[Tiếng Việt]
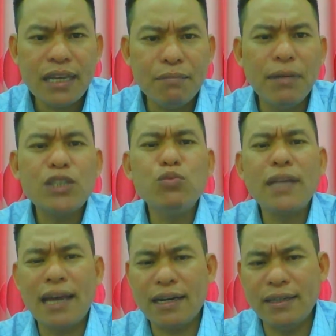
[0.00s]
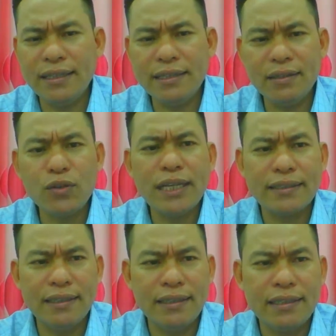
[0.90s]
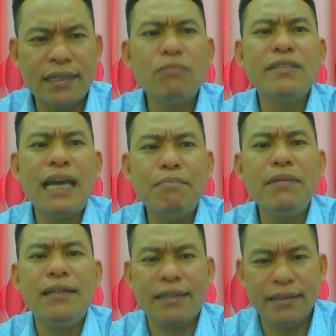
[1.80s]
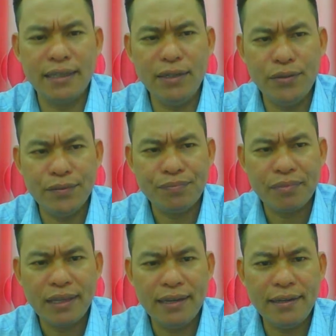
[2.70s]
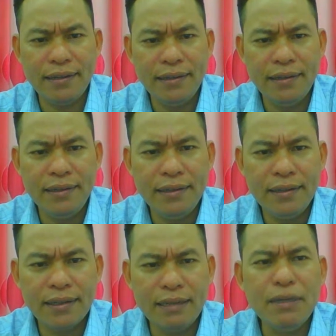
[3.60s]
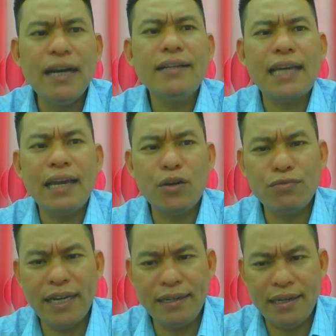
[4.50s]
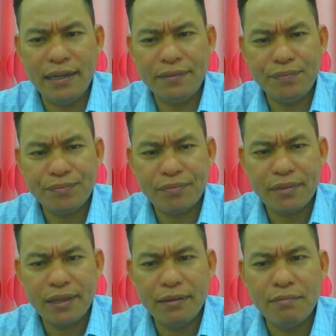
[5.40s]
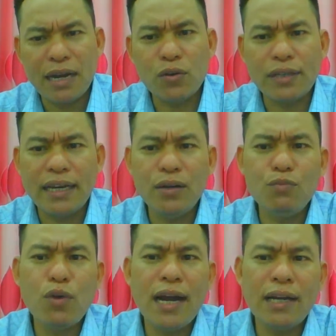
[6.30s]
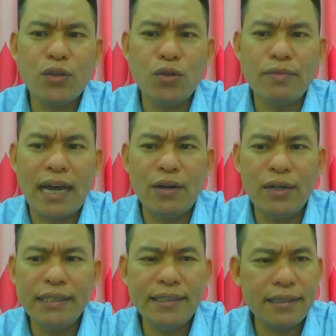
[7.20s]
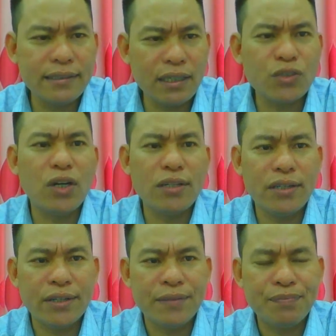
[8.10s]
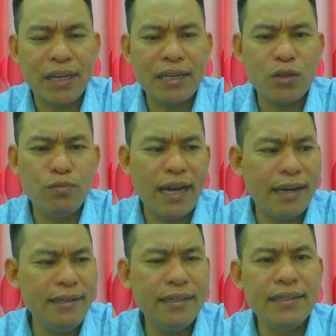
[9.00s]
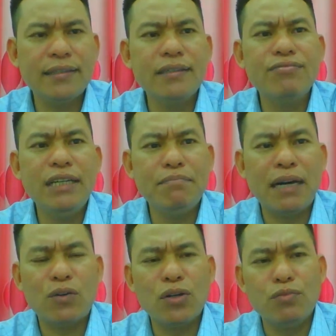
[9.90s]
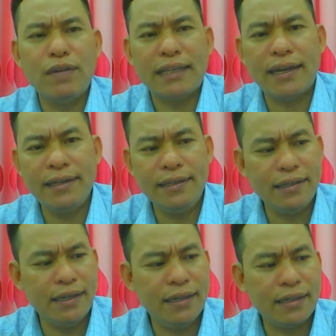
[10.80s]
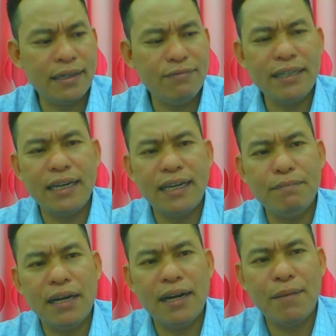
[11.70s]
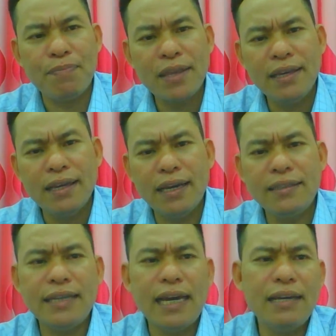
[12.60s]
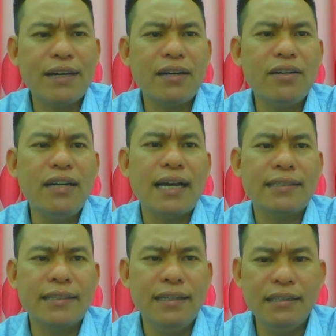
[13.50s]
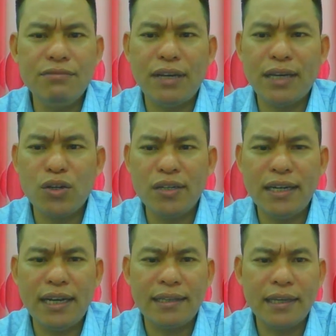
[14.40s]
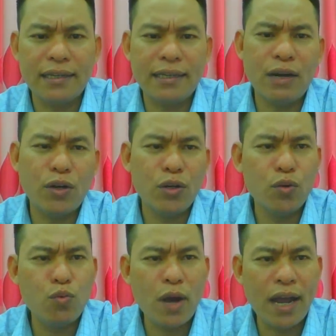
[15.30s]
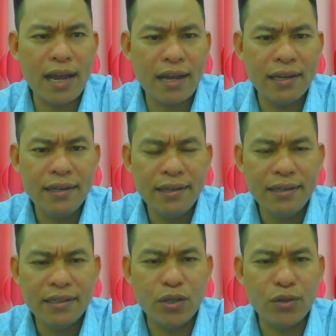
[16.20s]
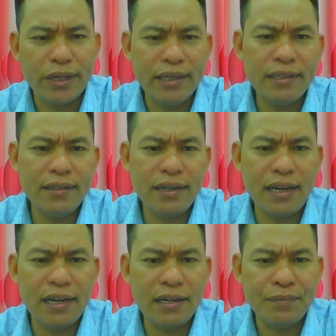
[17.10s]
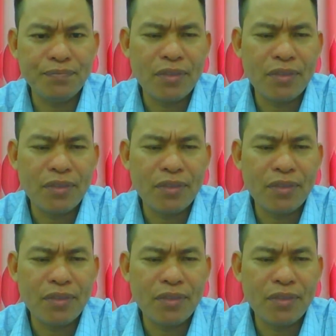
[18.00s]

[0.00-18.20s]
mà chúng ta coi như nói thật sự không dám mường tượng tới luôn đấy cái bữa ăn chay con ven đó bà con thấy hôm qua tôi cũng đã nói rất rất rõ rồi đấy cũng đã đưa những cái phim bà con cũng đã thấy à, cái vấn đề mà ăn chay phải có lạc xưởng phải có là thịt nhồi đổ qua rồi cái như là